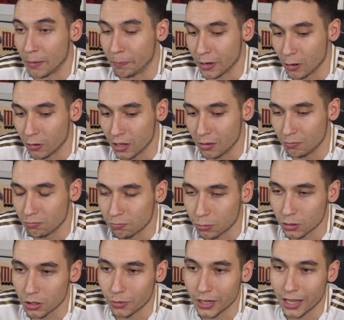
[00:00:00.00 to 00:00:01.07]
que a
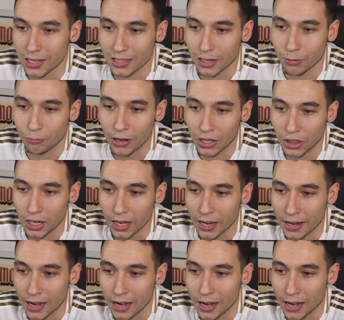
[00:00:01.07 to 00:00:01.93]
priori pues debería de ser fácil